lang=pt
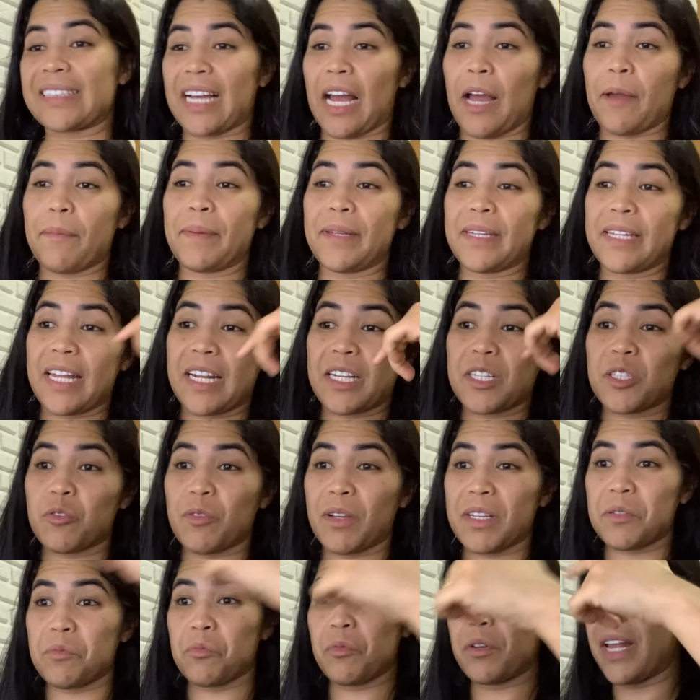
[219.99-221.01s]
As carpinteiras
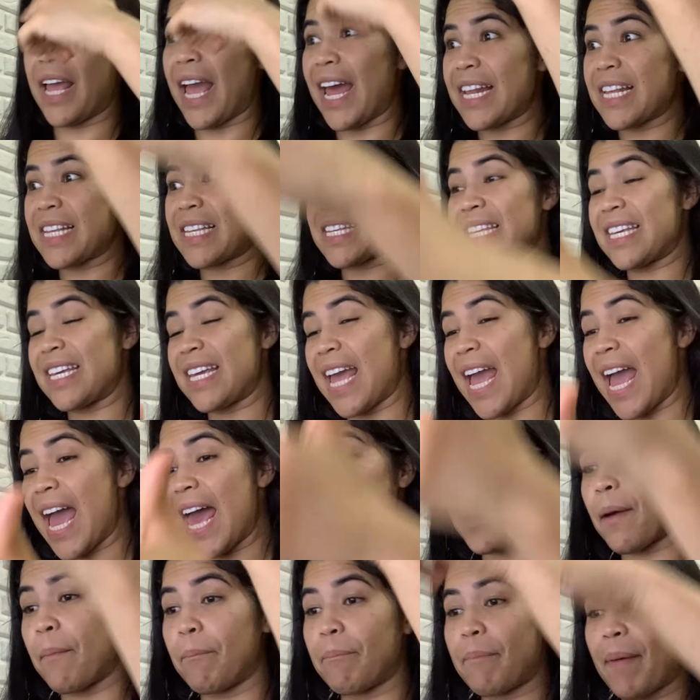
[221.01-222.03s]
são as mulheres que
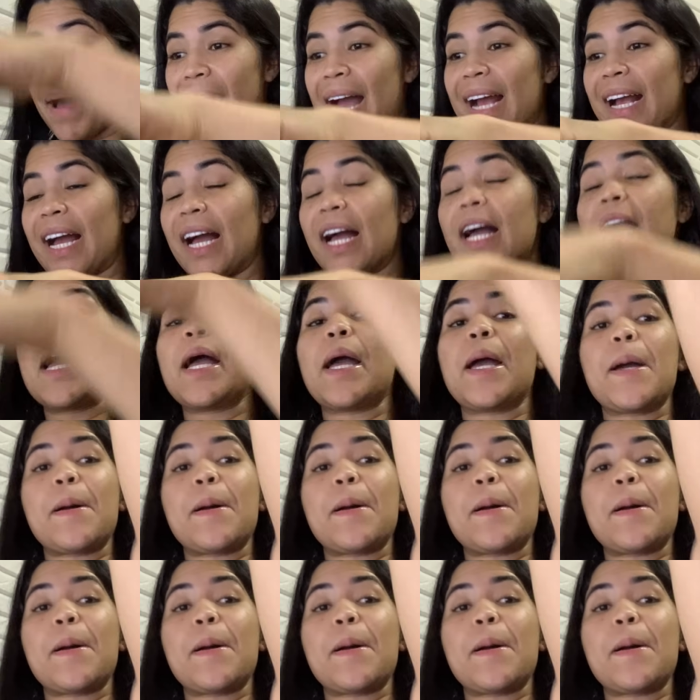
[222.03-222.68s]
era paga